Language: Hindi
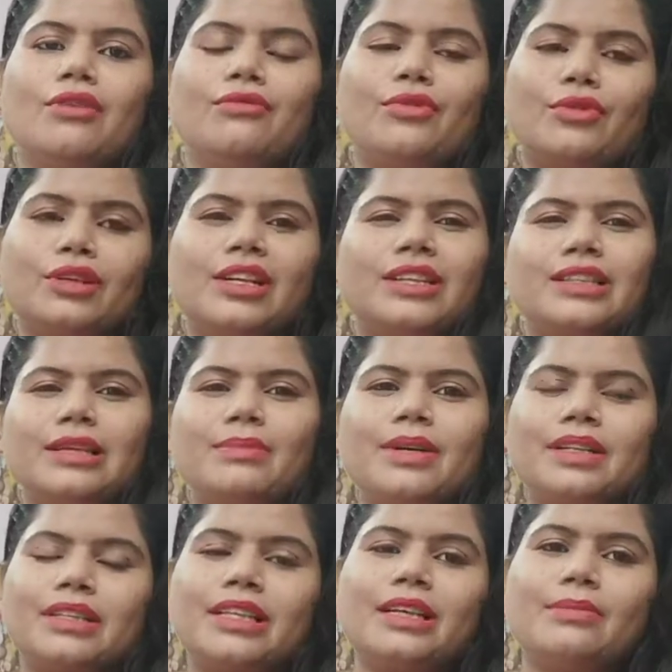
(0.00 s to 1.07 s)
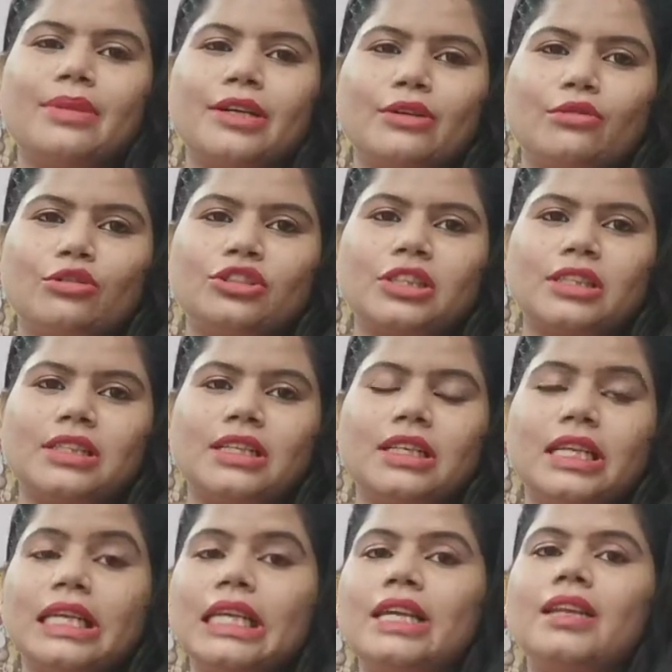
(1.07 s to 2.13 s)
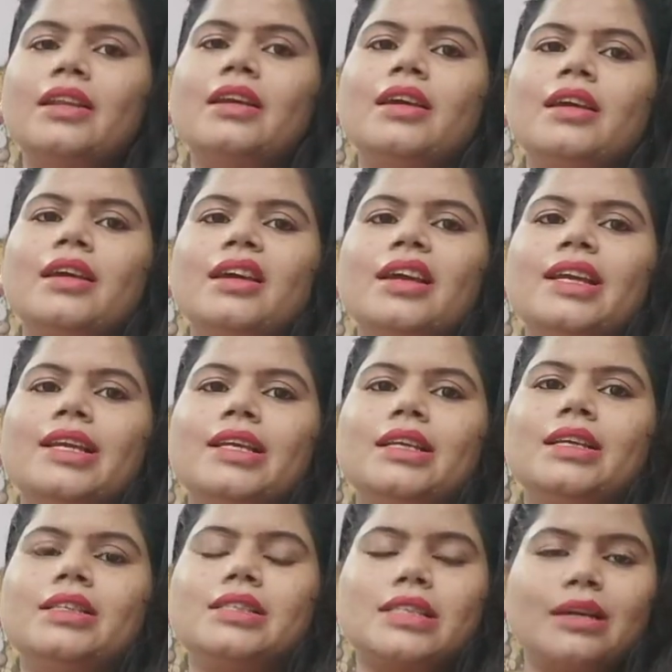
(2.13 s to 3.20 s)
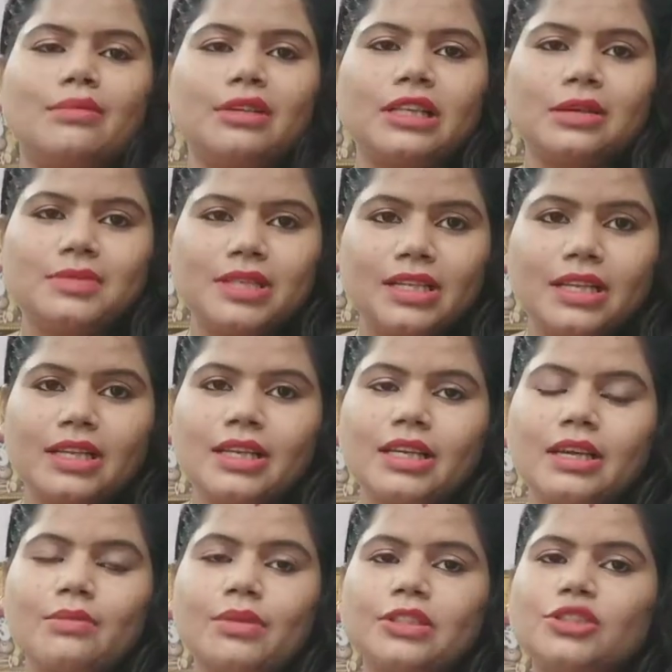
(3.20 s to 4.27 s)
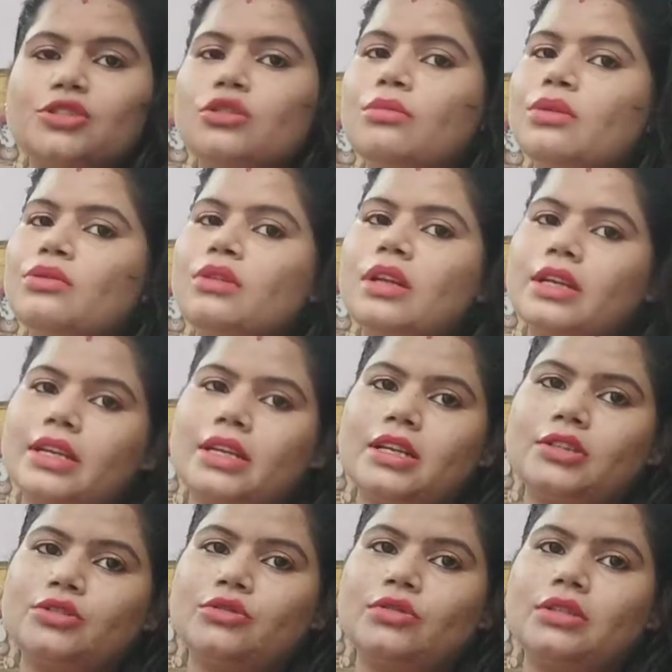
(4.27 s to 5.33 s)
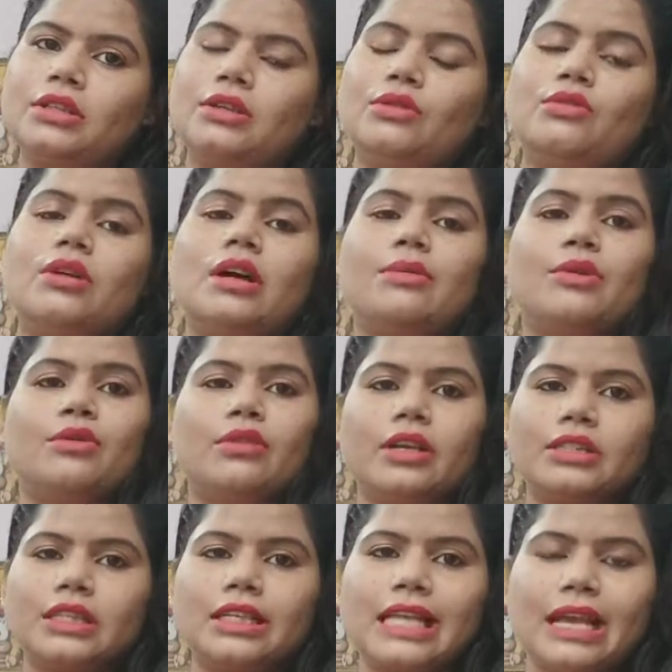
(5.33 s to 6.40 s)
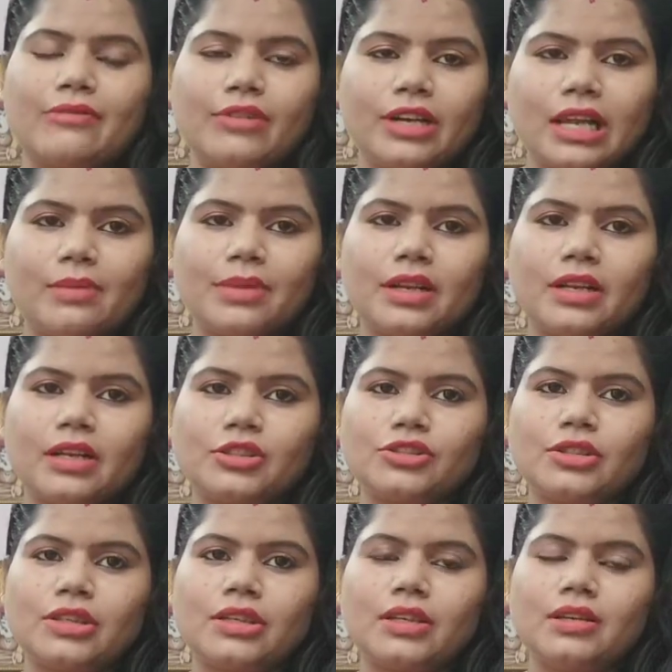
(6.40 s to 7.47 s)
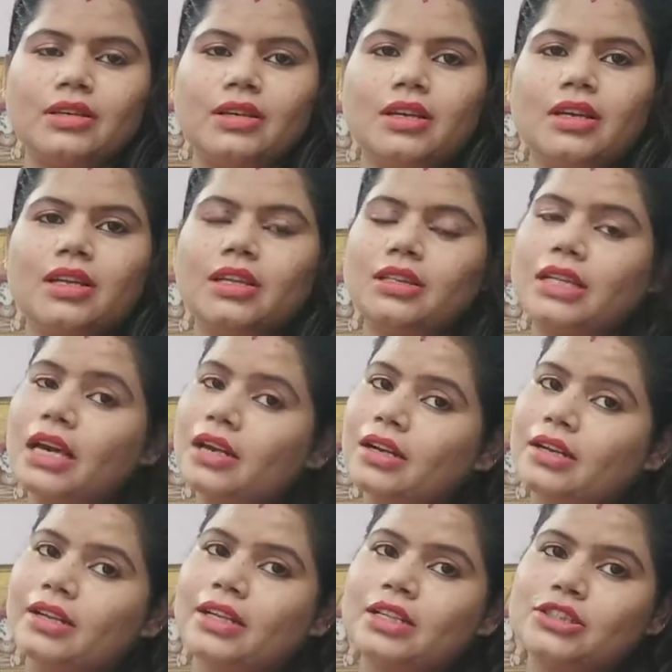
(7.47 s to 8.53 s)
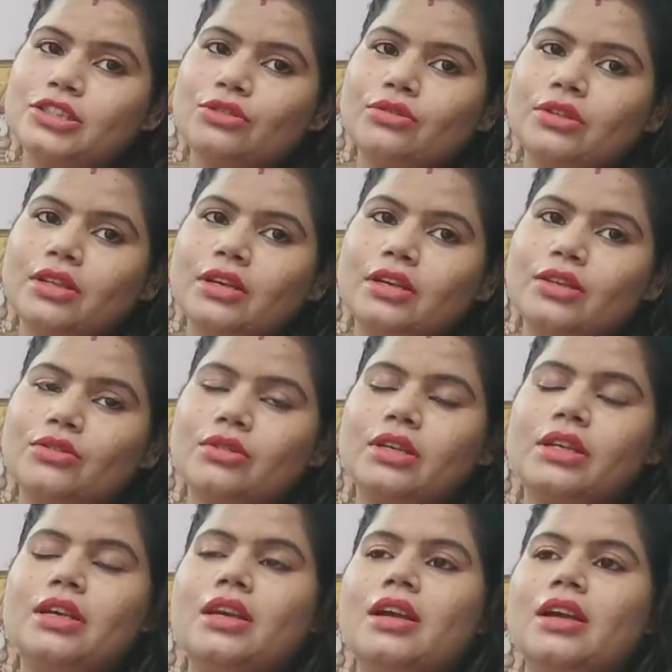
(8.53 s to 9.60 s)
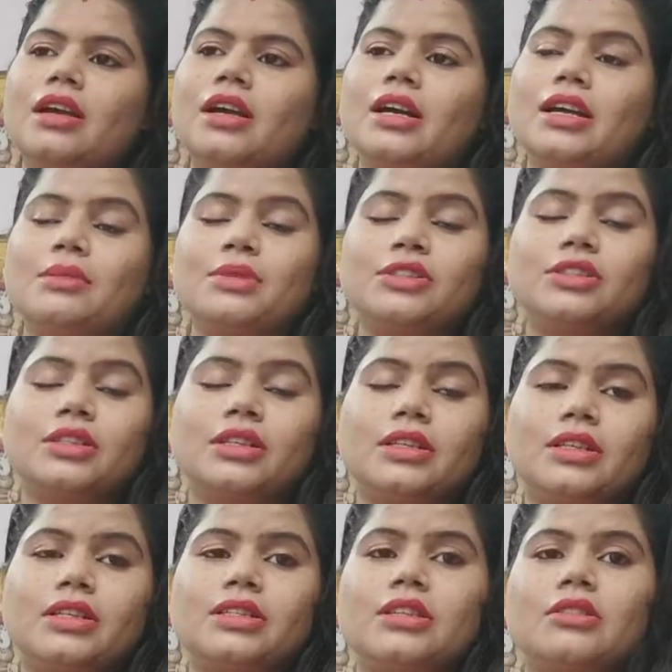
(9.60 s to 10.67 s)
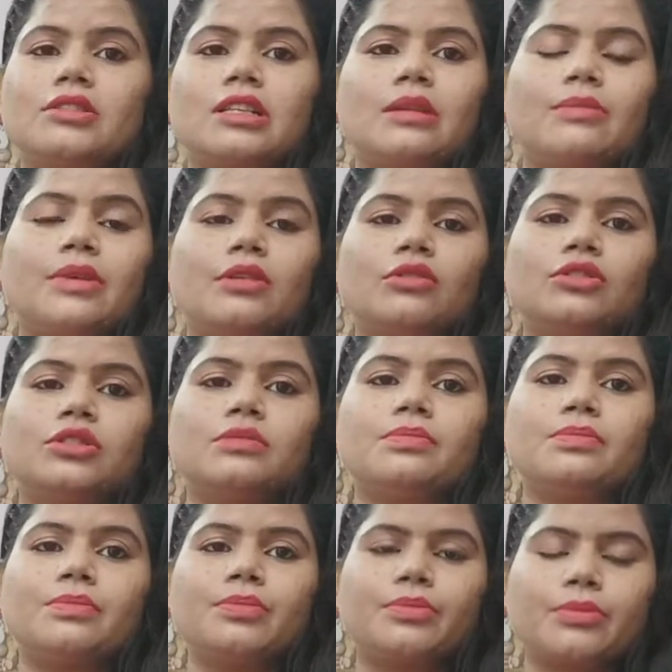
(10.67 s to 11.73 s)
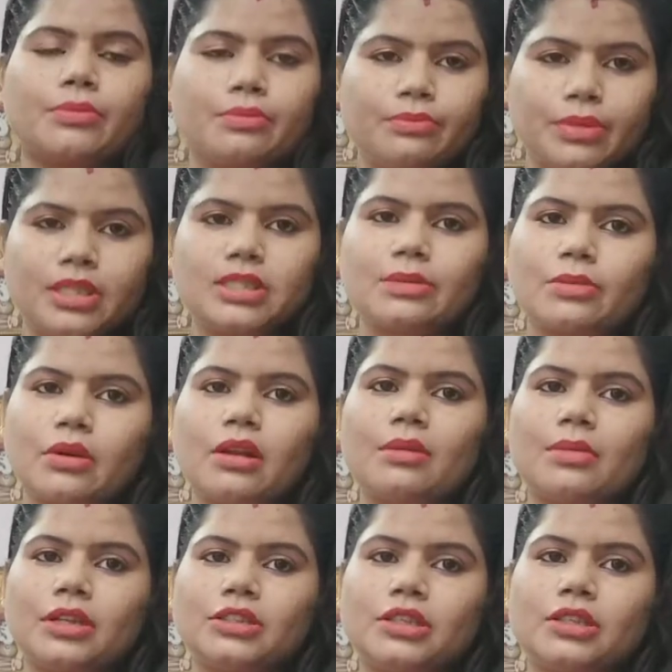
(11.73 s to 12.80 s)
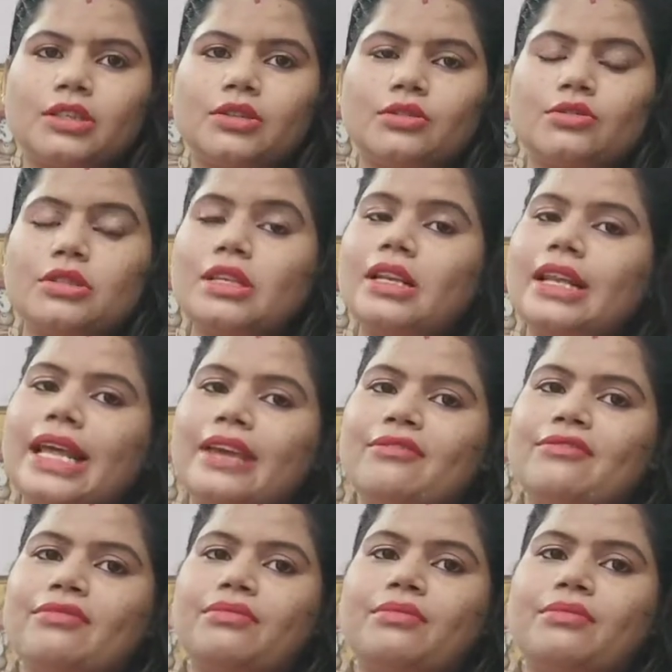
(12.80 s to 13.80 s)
वो गिरते पड़ते ही बड़े हो जाते हैं लेकिन इसका मतलब ये नहीं है कि हम बच्चों को बिल्कुल अकेला छोड़ दें हमें उनके साथ एवरी टाइम रहना चाहिए ध्यान रखना चाहिए उनका क्योंकि अगर बच्चा गिरदार सर में कुछ मेजर प्रॉब्लम आ जाए तो उसकी लाइफ